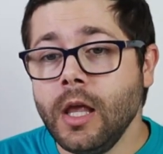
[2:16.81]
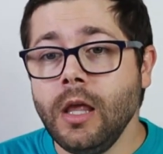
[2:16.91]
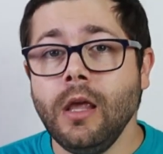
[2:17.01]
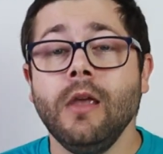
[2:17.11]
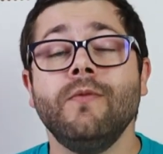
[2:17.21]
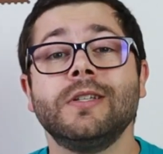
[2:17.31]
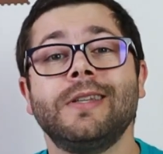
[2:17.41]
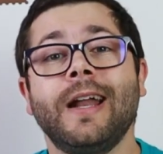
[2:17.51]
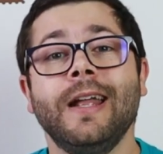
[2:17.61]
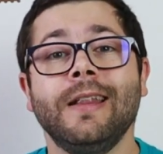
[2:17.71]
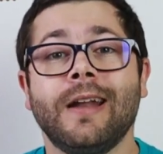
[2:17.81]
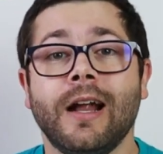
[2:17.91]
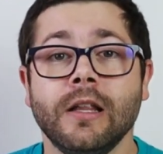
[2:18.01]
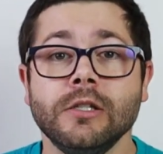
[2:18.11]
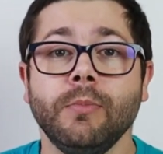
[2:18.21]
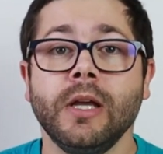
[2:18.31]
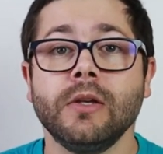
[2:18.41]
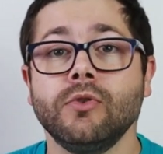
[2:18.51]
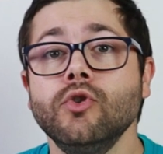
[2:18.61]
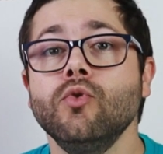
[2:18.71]
e em vez de estarem a entrar nas
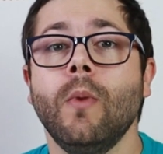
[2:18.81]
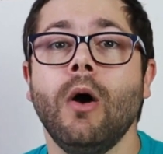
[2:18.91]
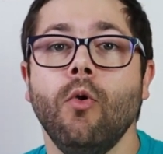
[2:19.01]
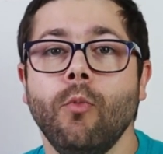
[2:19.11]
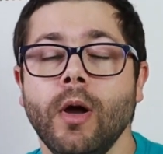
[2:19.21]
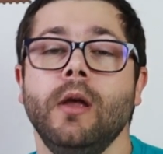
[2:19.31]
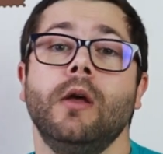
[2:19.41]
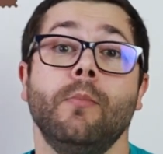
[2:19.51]
aplicações uma a uma